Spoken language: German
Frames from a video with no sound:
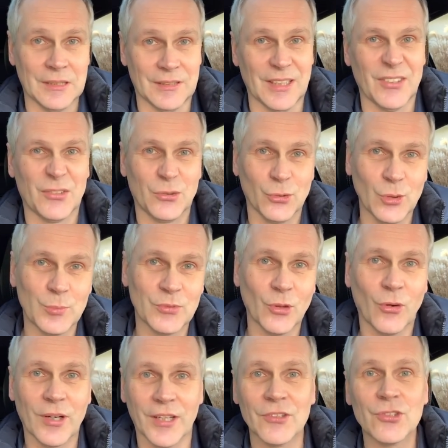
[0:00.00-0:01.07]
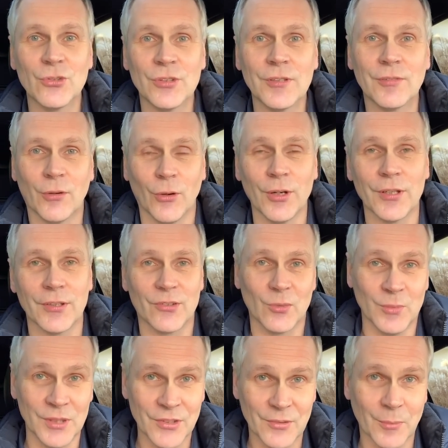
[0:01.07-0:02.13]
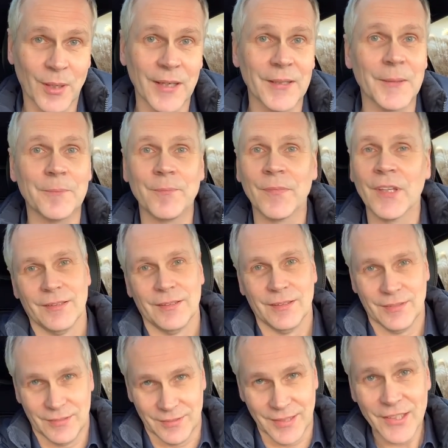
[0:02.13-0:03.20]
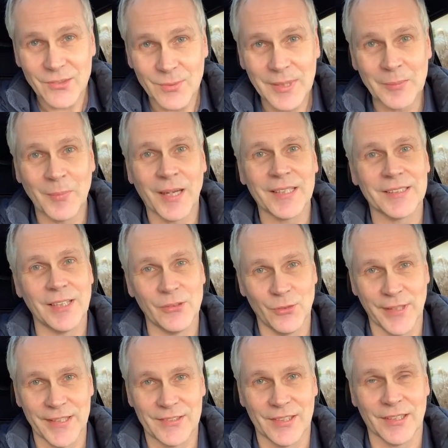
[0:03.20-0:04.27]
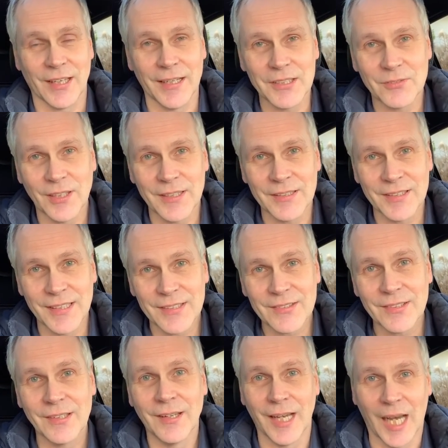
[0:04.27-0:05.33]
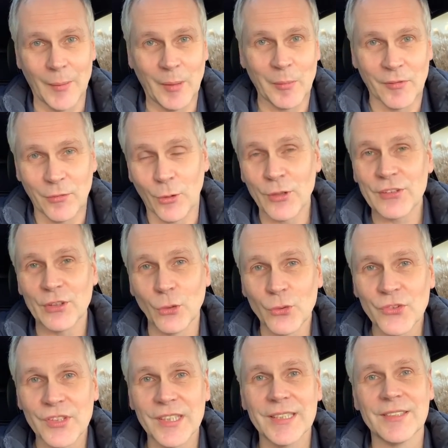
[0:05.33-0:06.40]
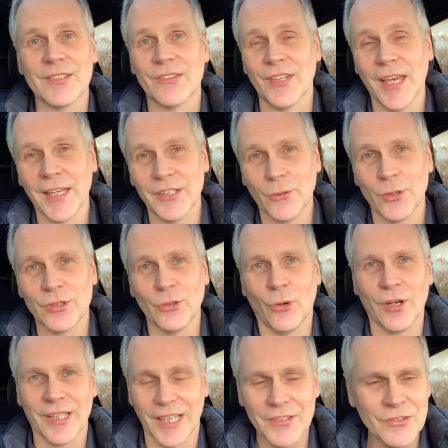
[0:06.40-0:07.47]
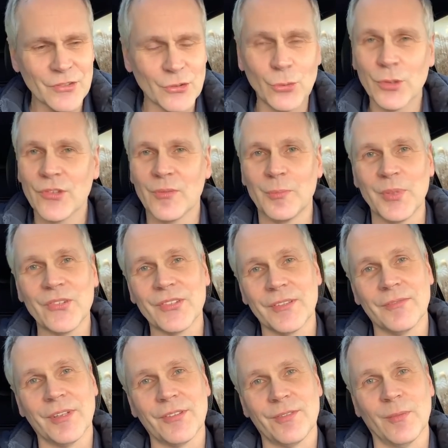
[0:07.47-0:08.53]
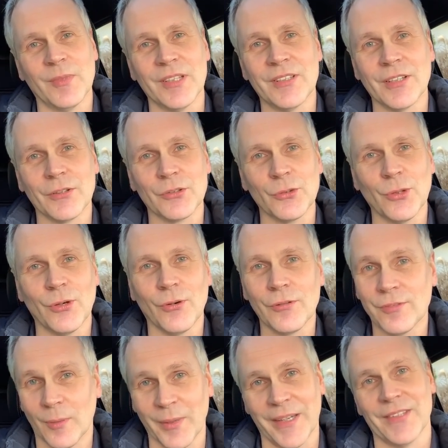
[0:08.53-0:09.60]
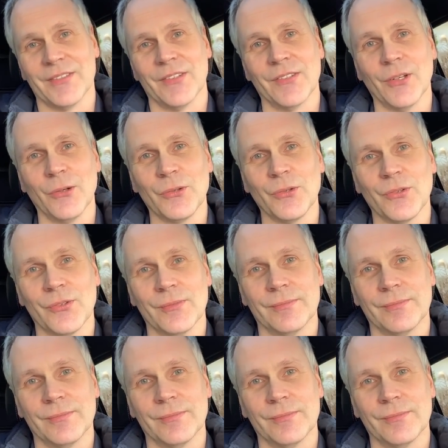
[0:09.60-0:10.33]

das trübt doch ganz schön die Freude, zumindest meine. Deswegen mache ich also jetzt den Reichweitentest, aber bevor es losgeht, zeige ich euch noch ganz kurz ein bisschen was vom Interieur und vom Rest des Autos.